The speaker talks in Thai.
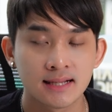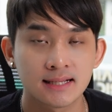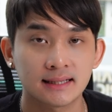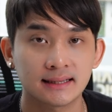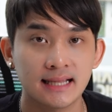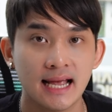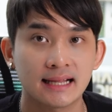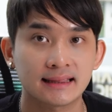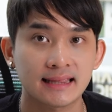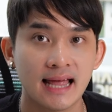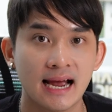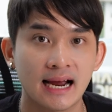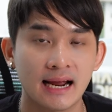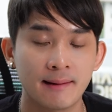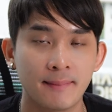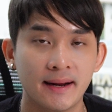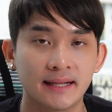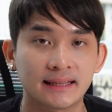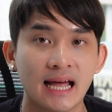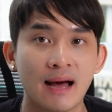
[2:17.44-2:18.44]
จะแตกต่างกั
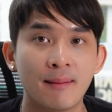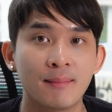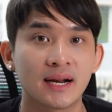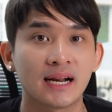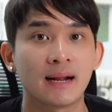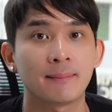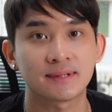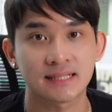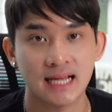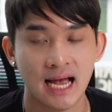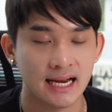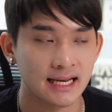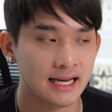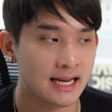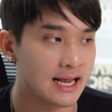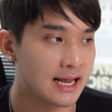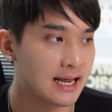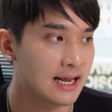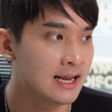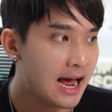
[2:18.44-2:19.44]
นไปตามระดับชั้น
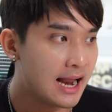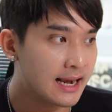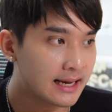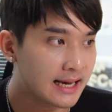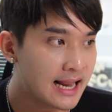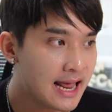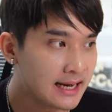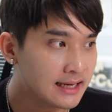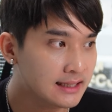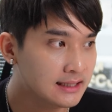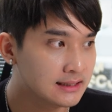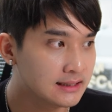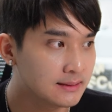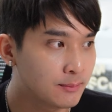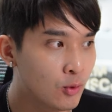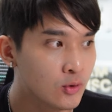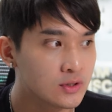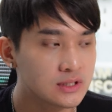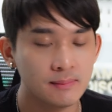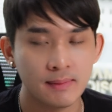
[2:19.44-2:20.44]
นะฮะ อันแรกคือ
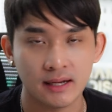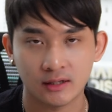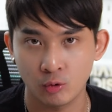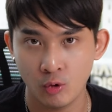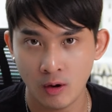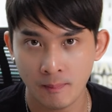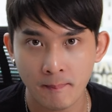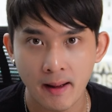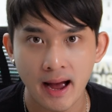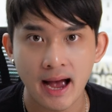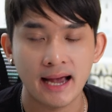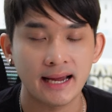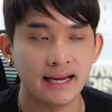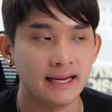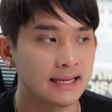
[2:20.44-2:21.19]
ผู้สมัครทั่วไป